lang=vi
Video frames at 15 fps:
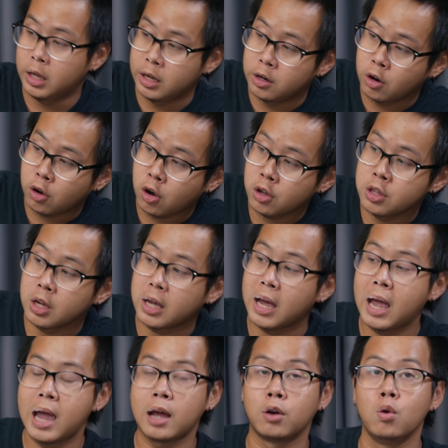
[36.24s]
thì nó có những cái
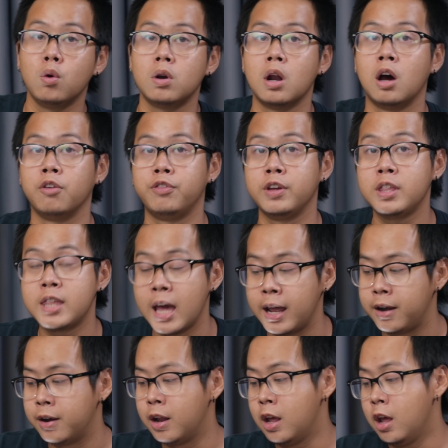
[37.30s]
hàng nút ở phía trên
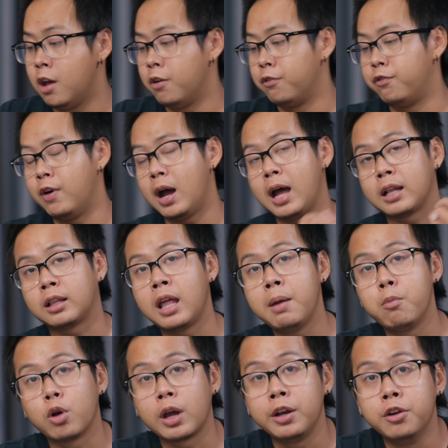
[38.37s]
và thêm
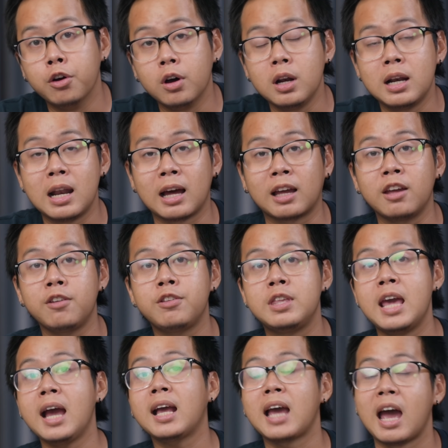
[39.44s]
một cái nữa là cái
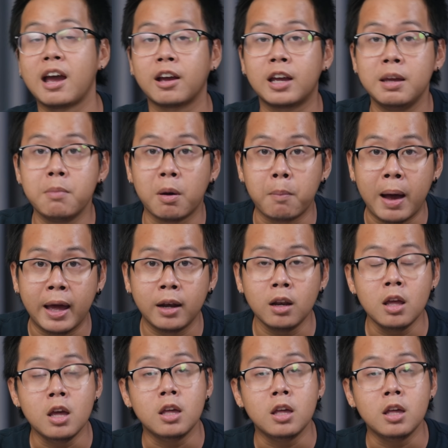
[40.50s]
giá cả khi mà bán